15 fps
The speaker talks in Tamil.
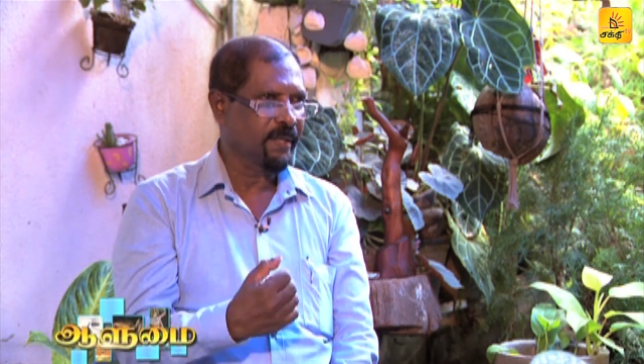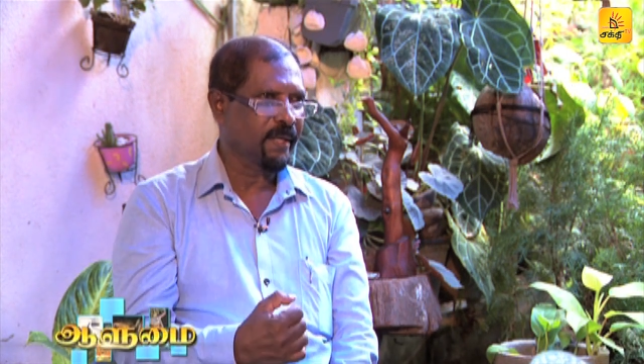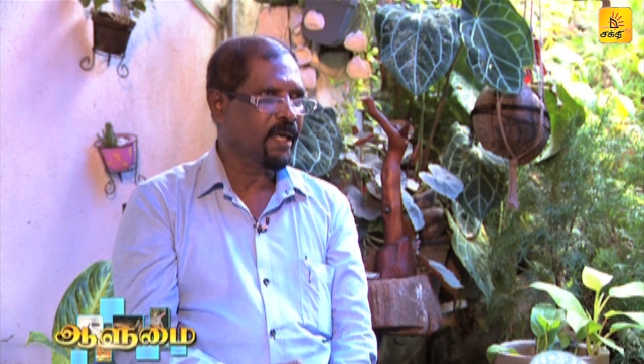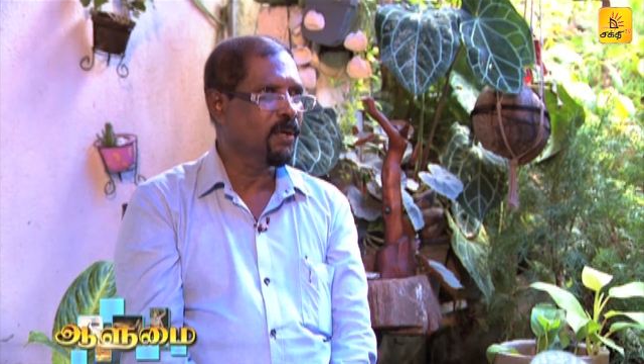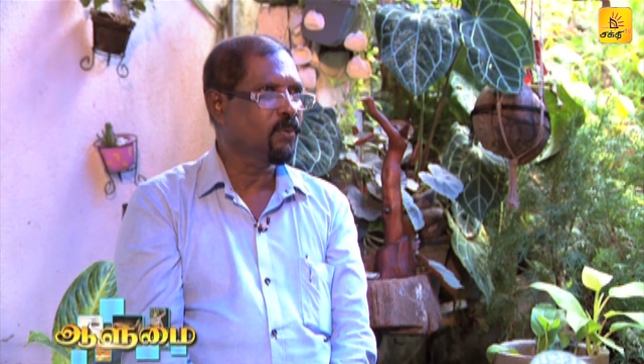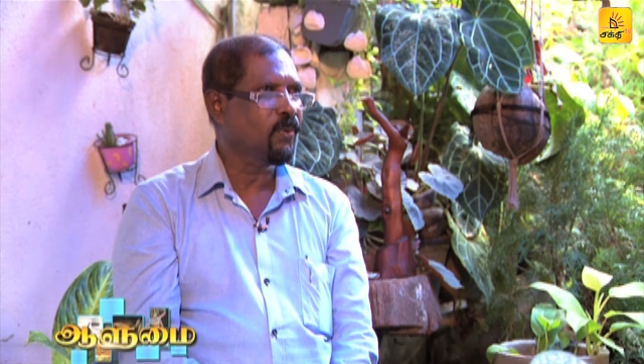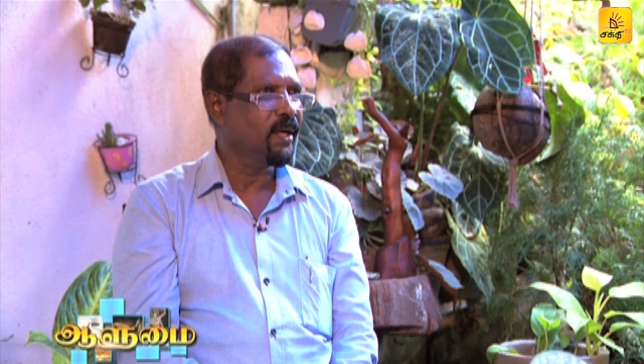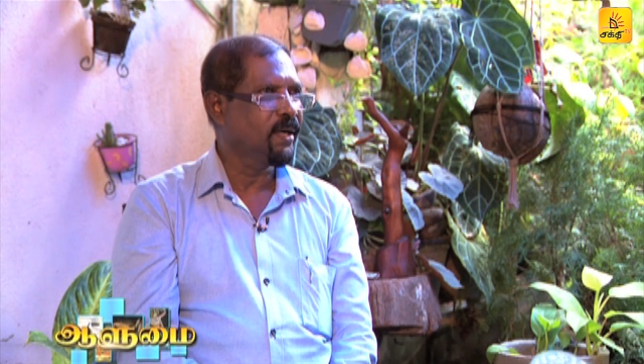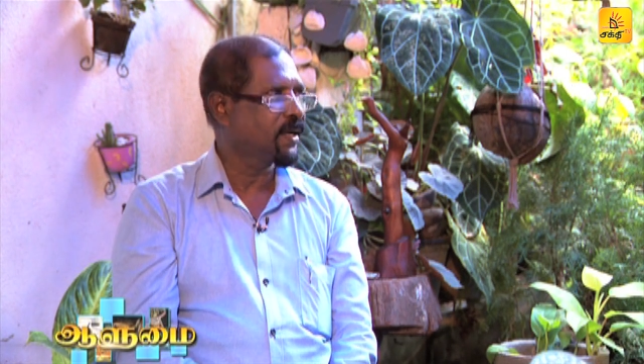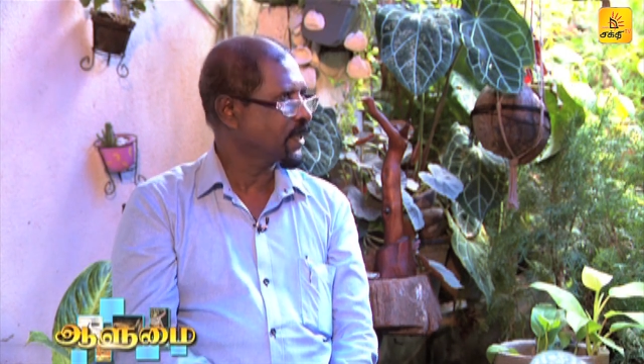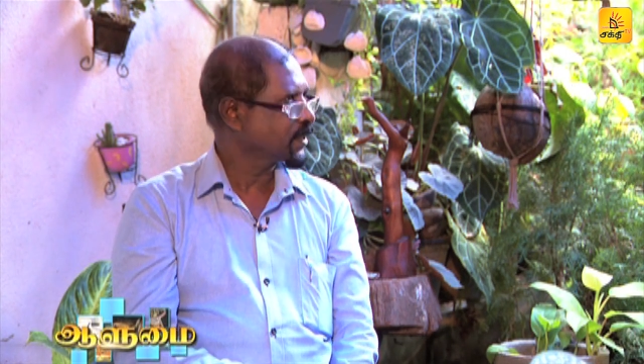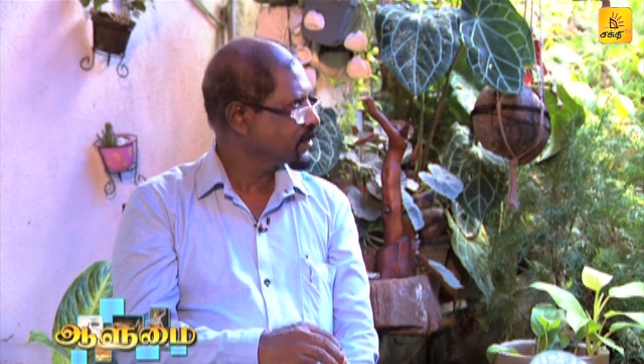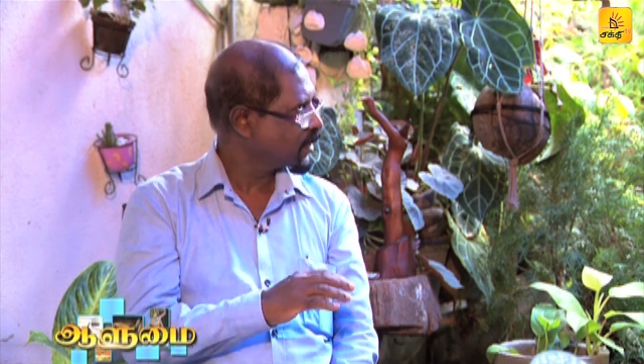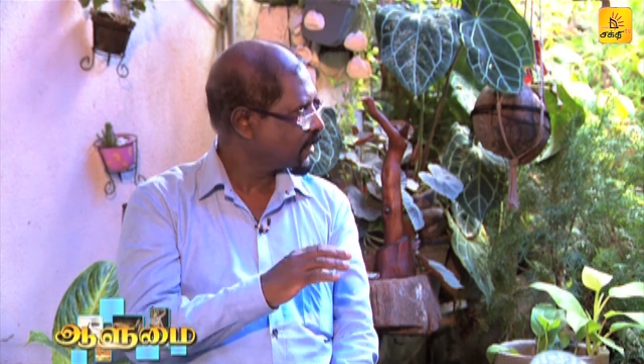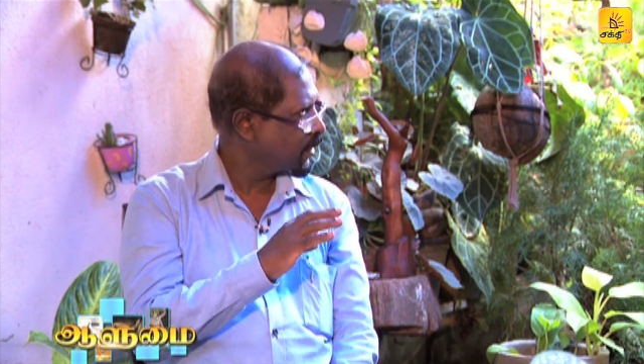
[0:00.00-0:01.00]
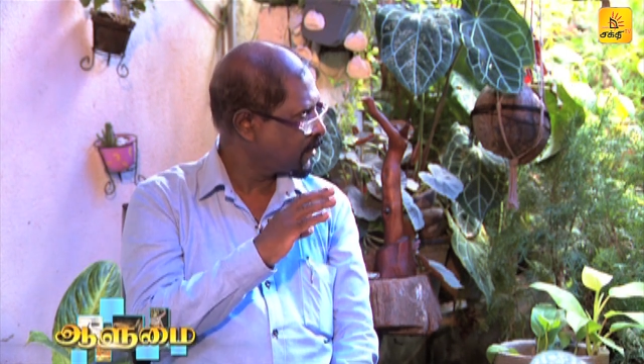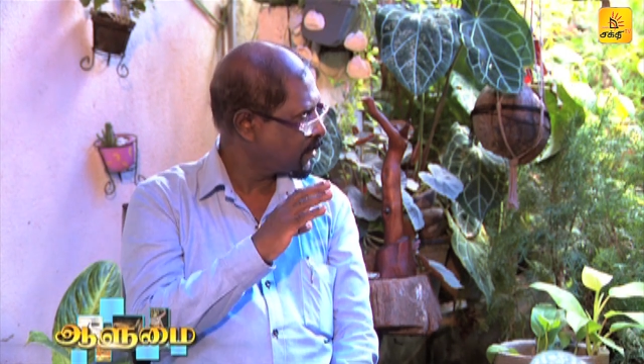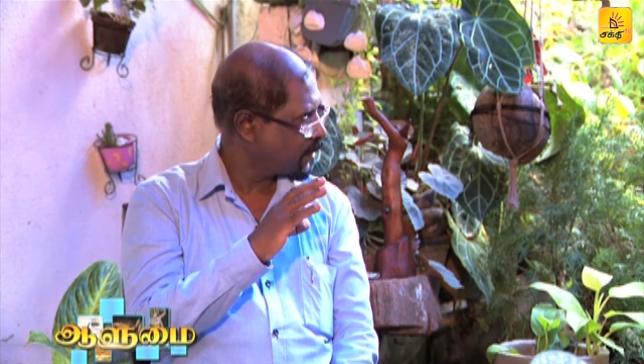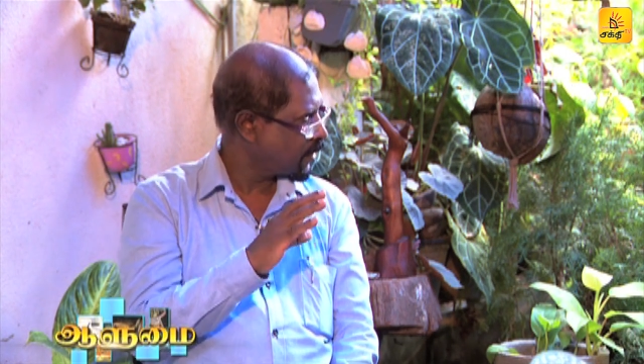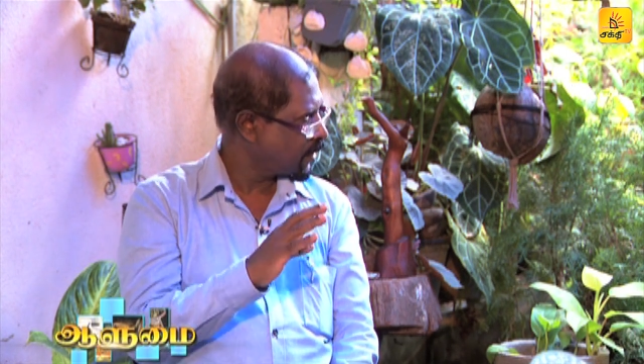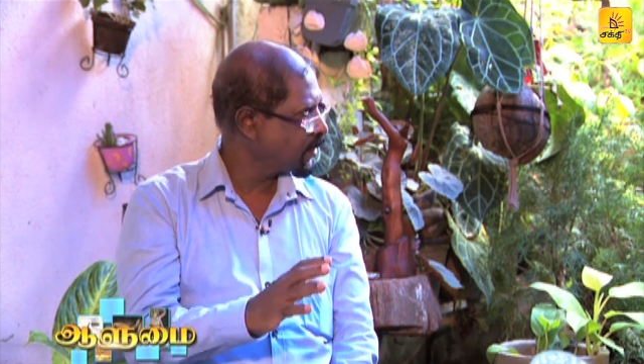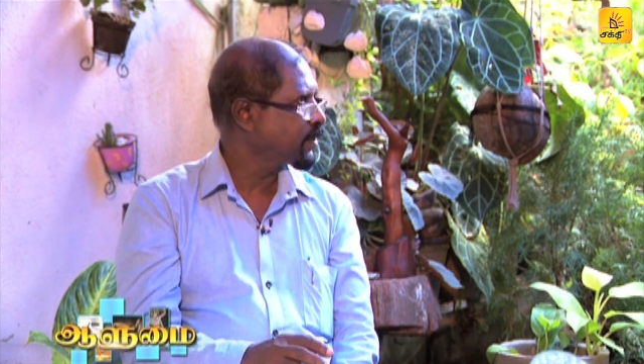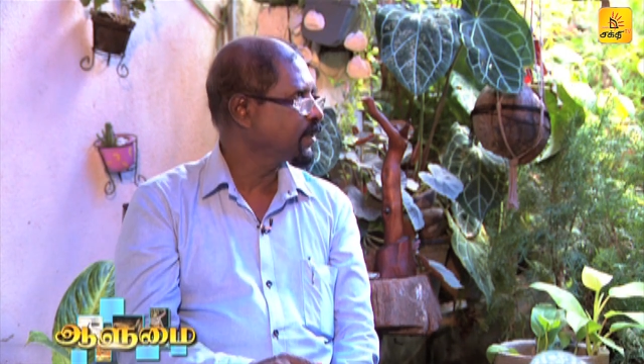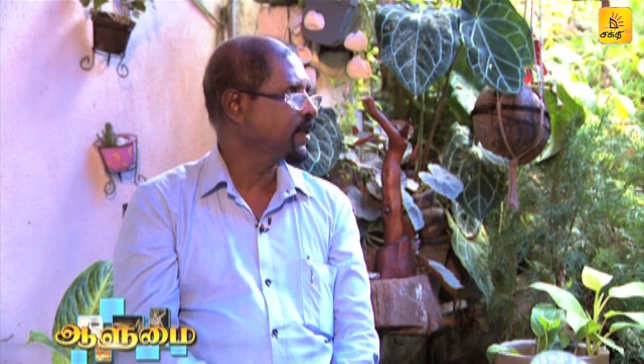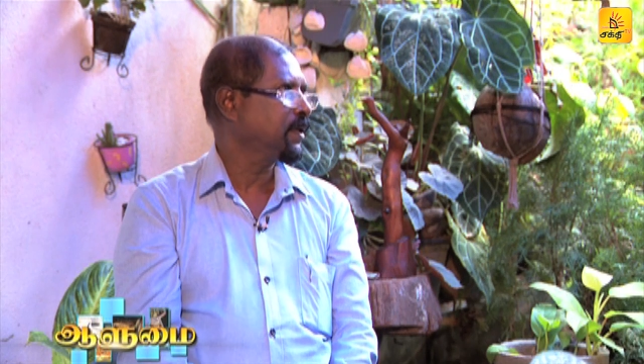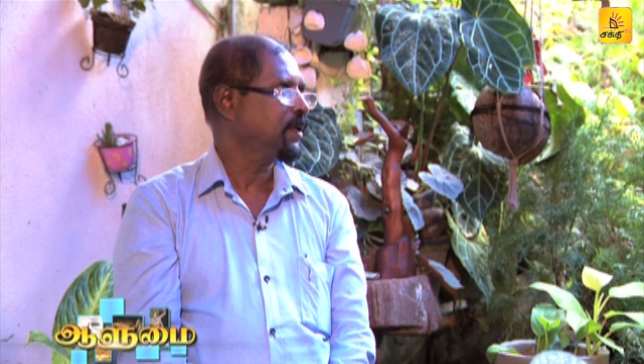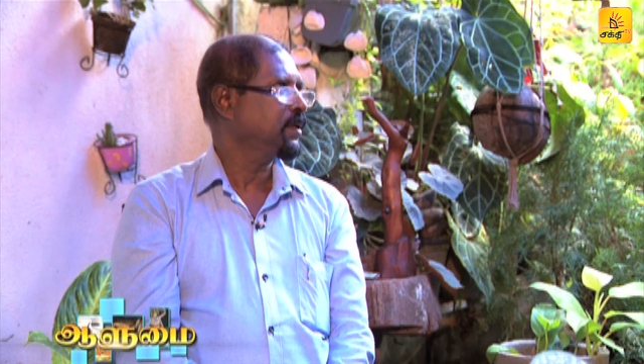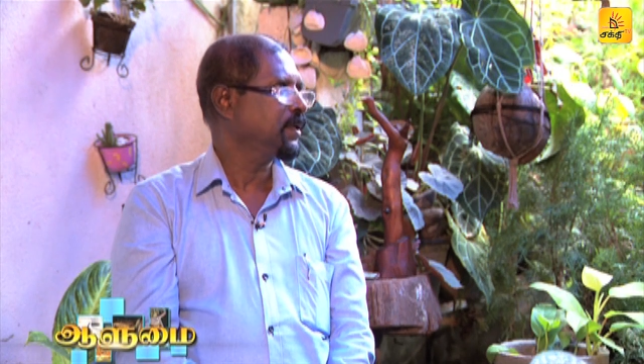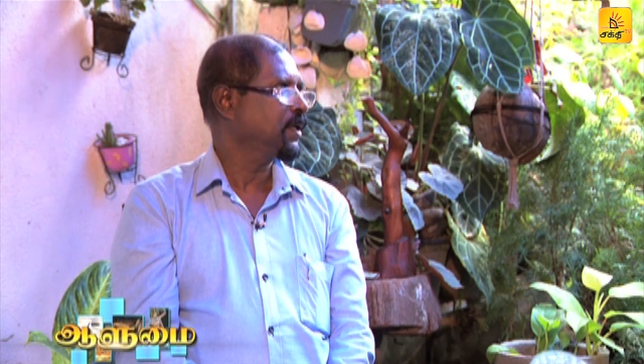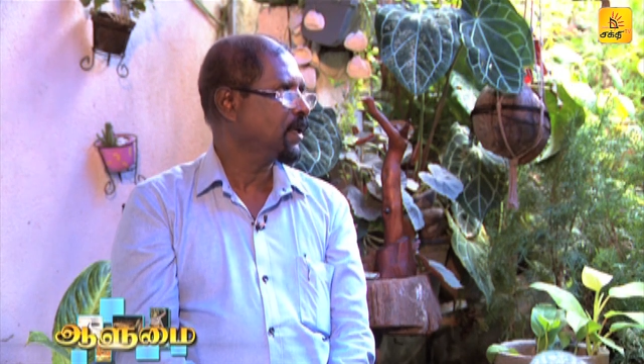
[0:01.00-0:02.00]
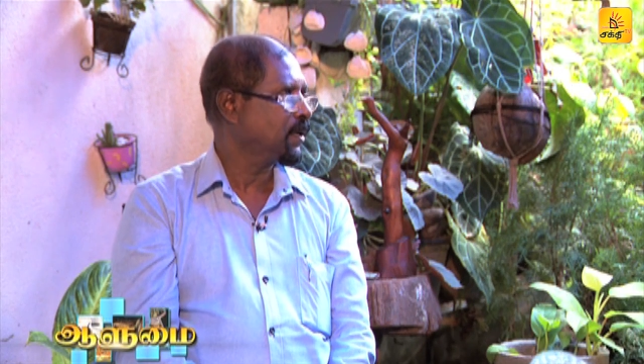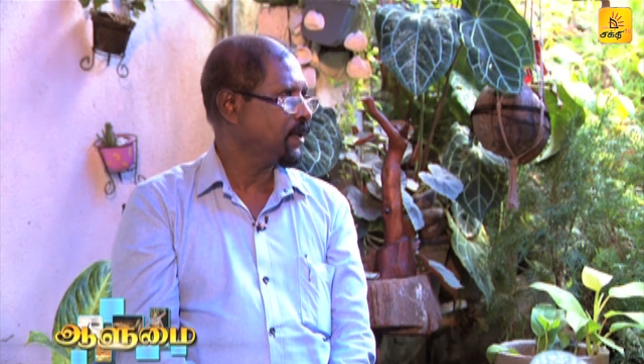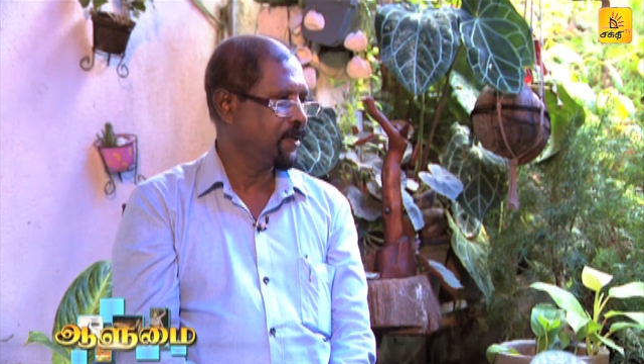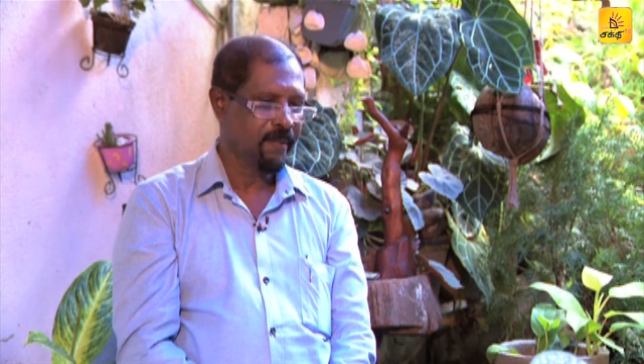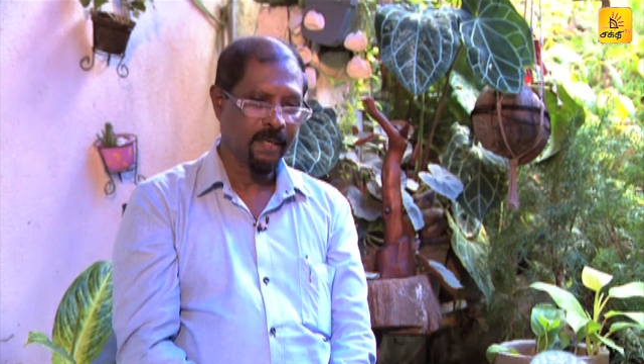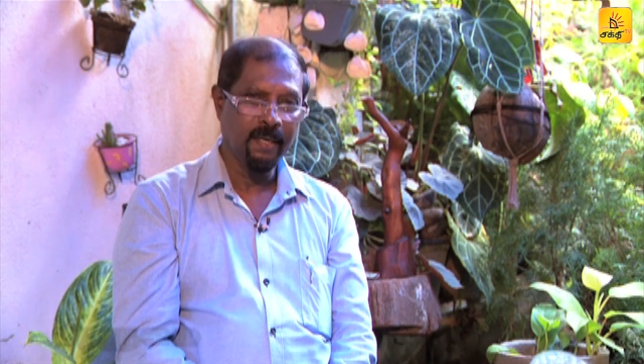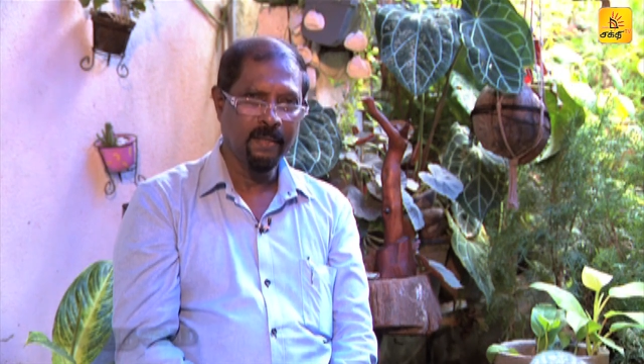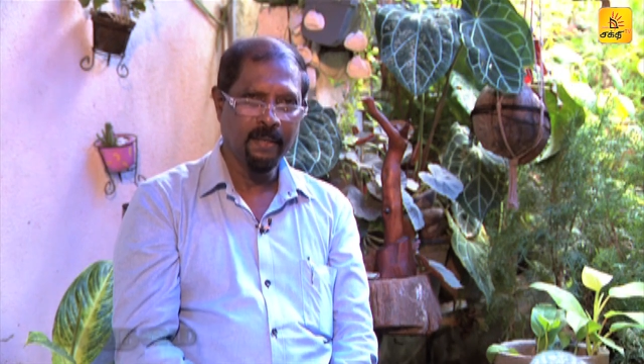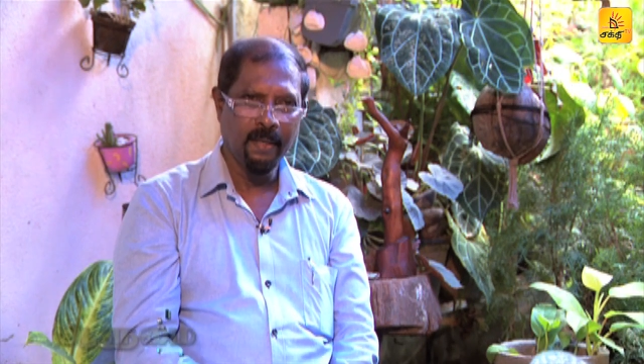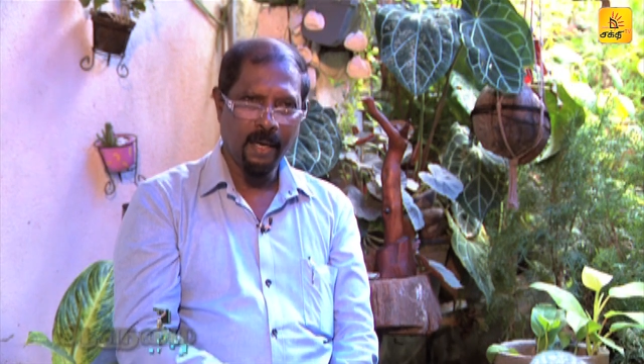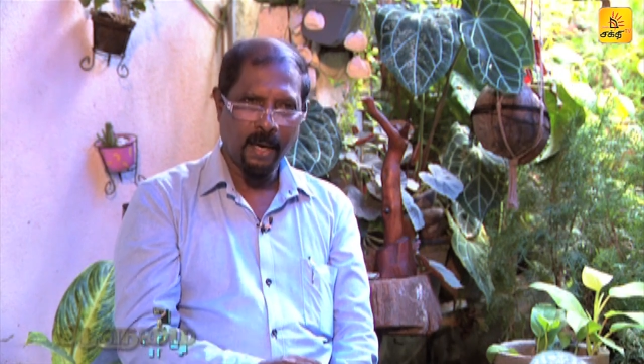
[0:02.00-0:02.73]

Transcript: நிகழ்வுகள் நடந்திருக்கின்றன என்று கேட்டீர்கள் என்றால்